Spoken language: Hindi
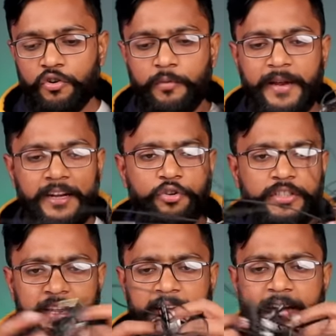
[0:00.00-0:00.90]
और मैं इनको
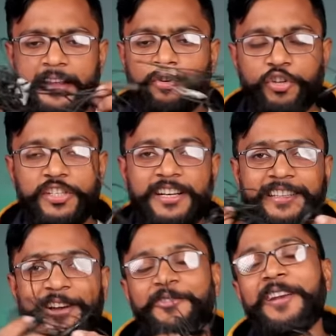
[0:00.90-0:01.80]
सही करने की कोशिश
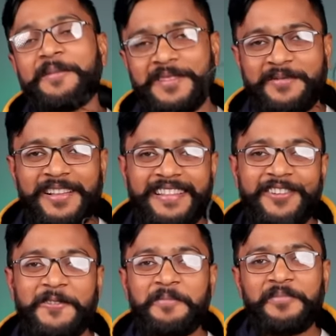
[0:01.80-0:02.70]
करता हूँ और आपसे मिलता
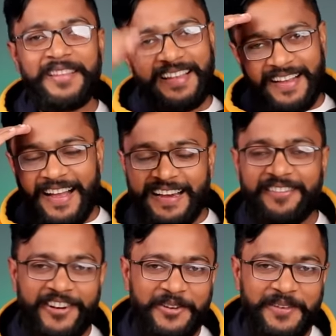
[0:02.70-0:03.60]
हूँ
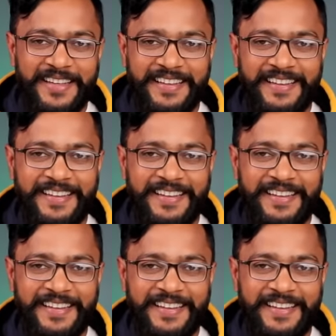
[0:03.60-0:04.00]
अगली वीडियो में